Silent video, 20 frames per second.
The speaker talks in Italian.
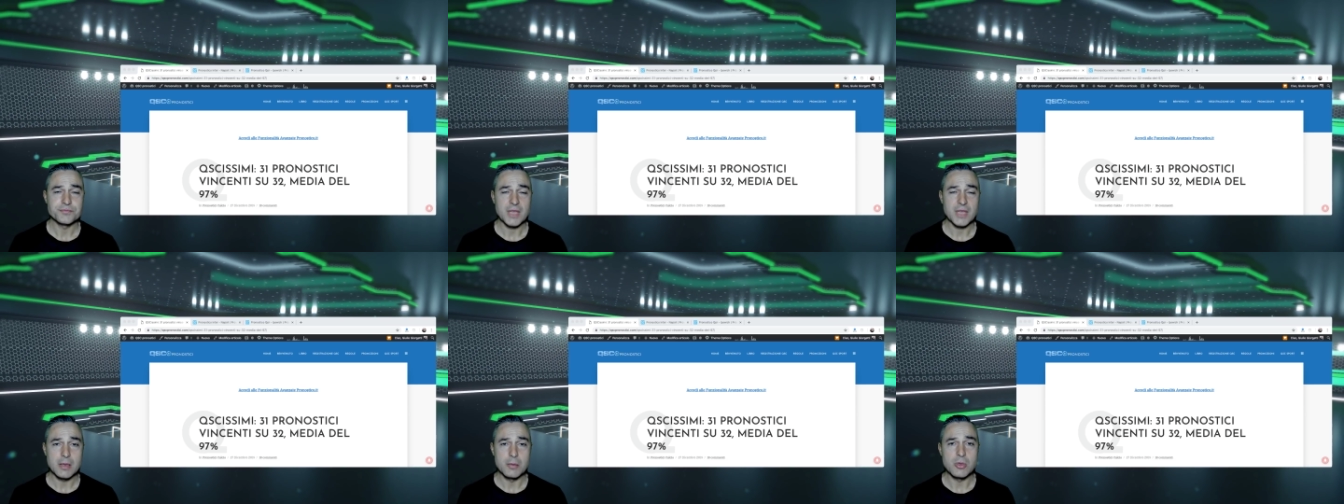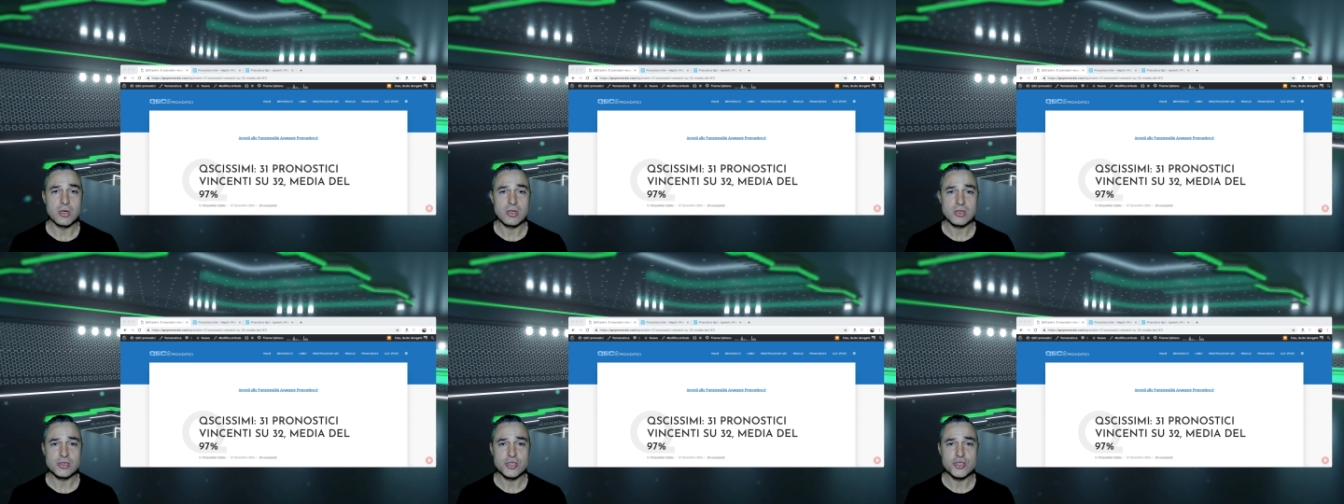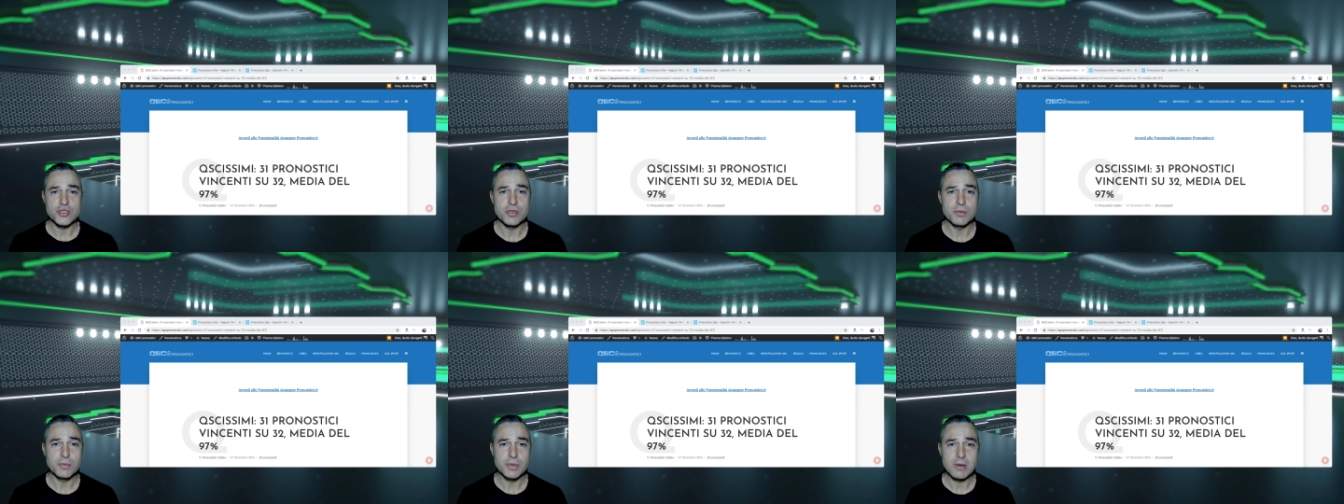i
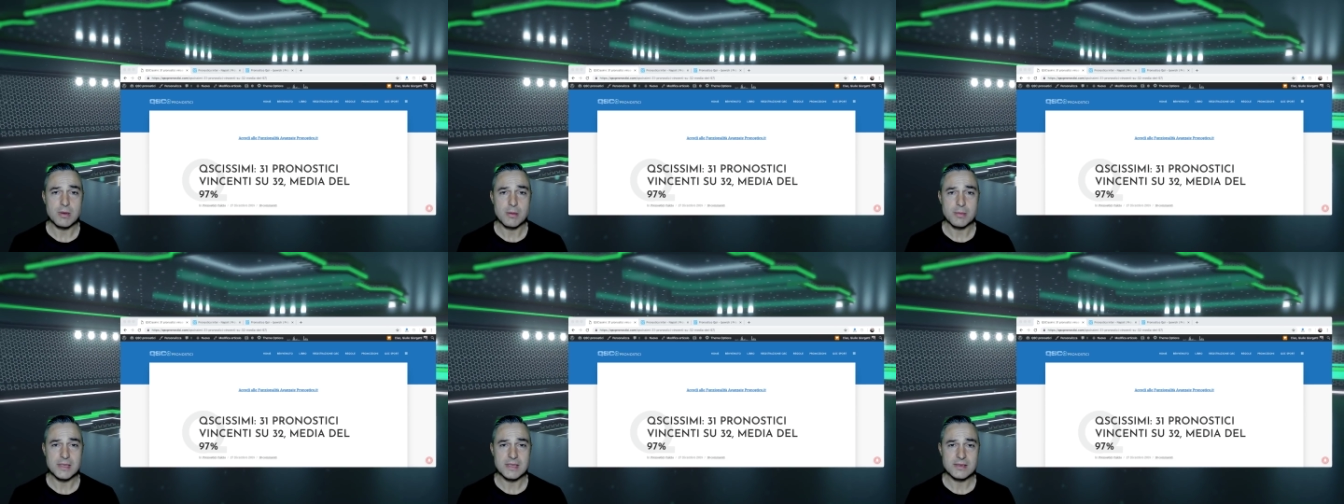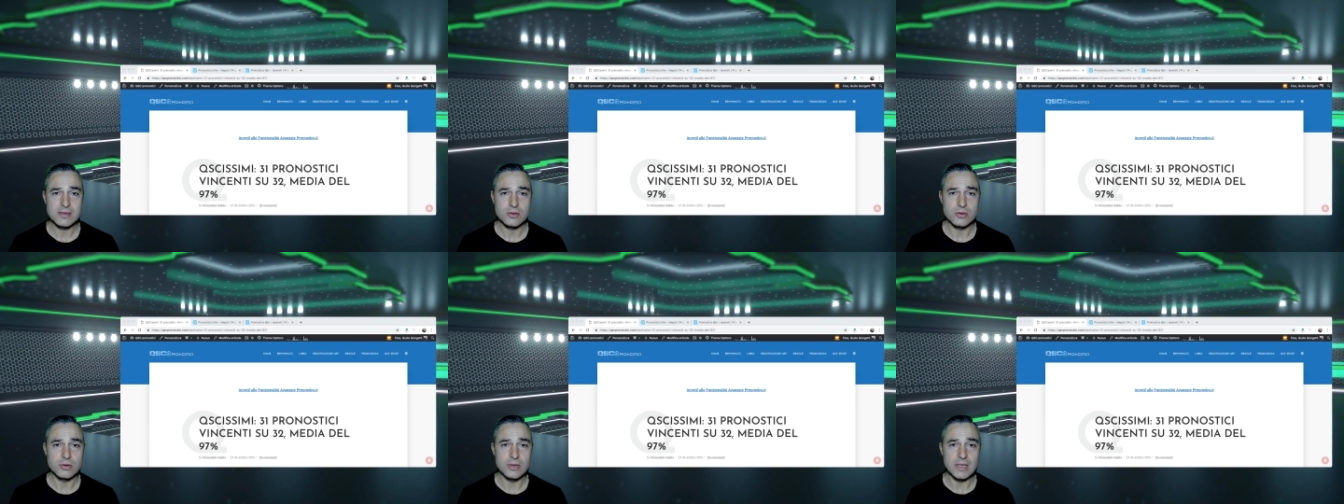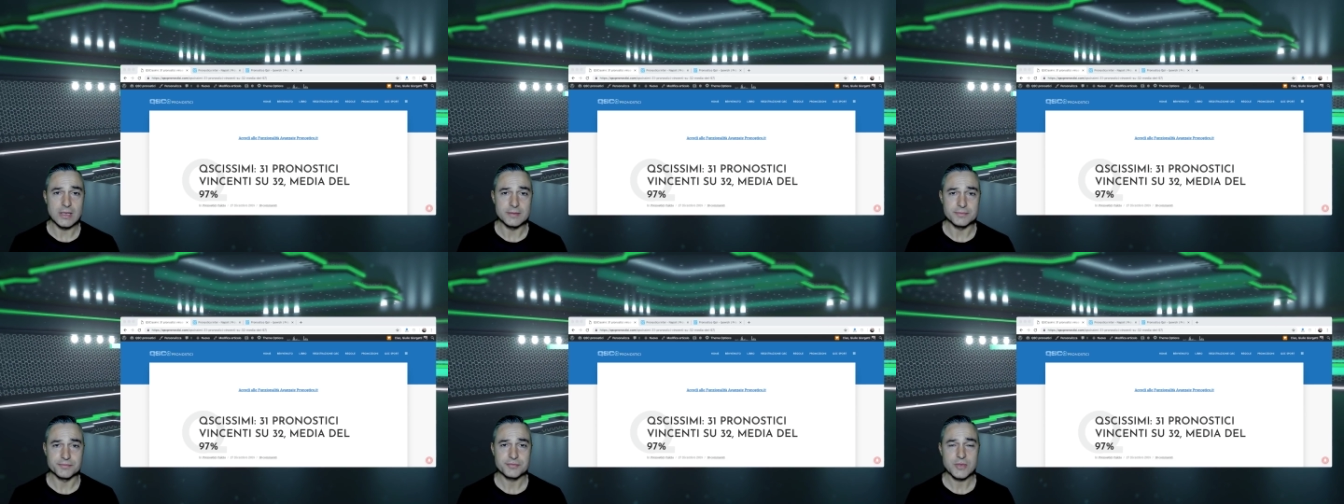pronostici in prima
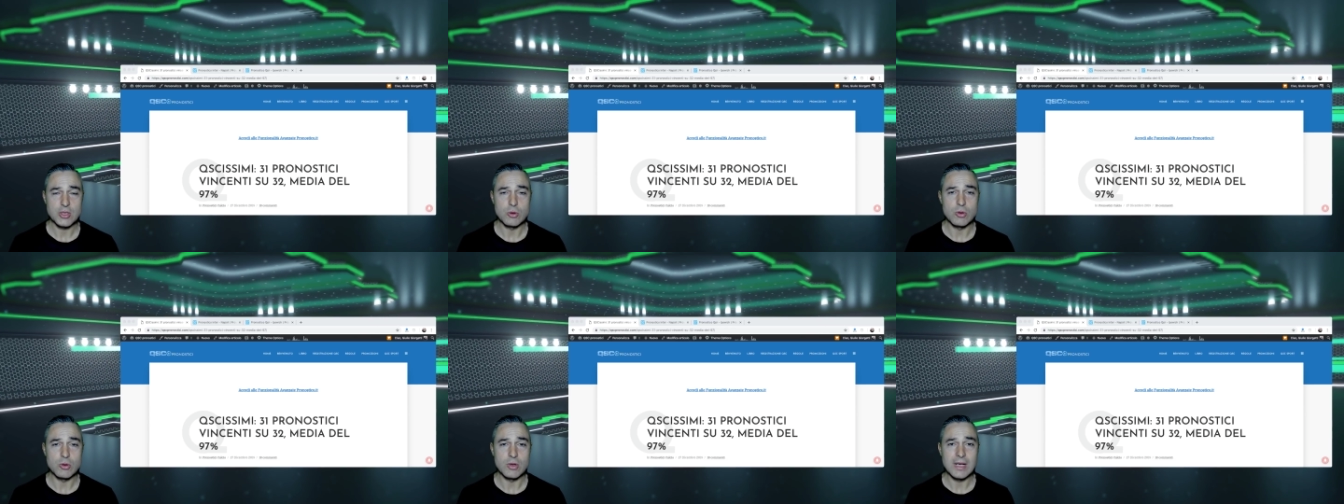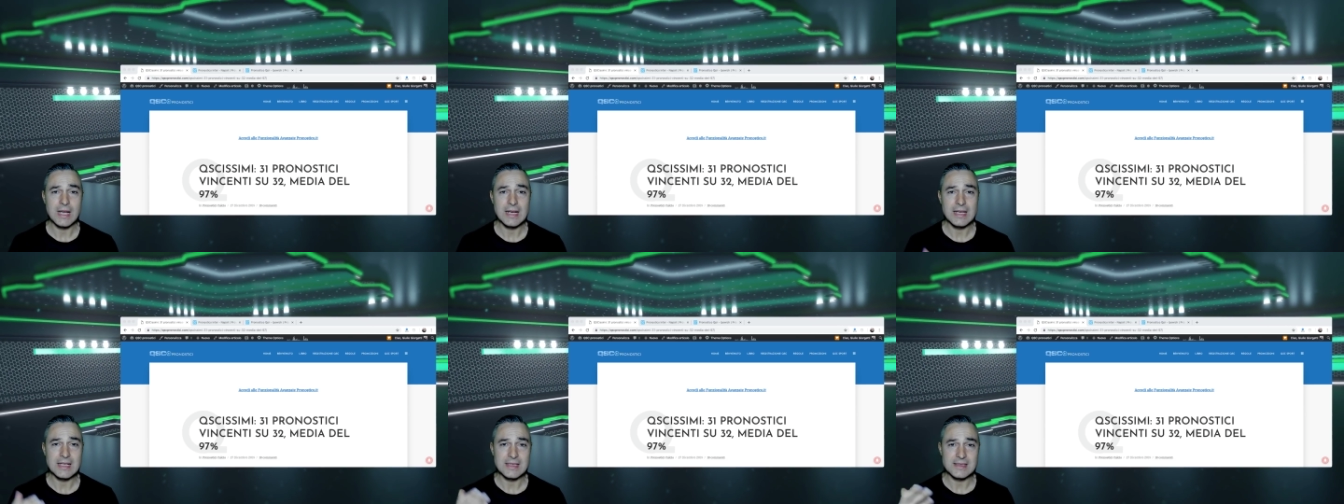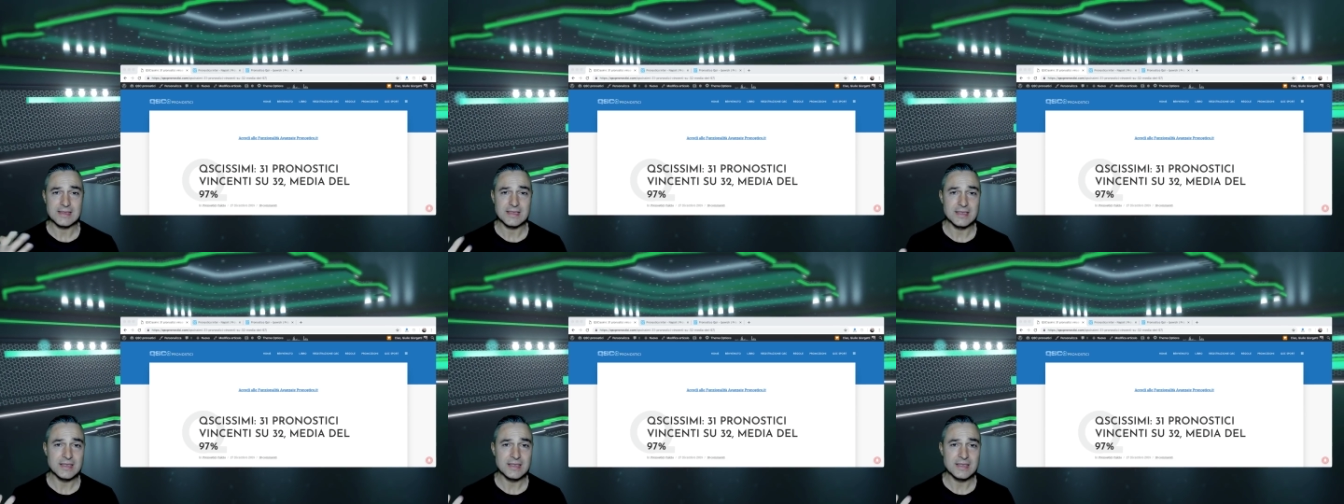persona o l'alias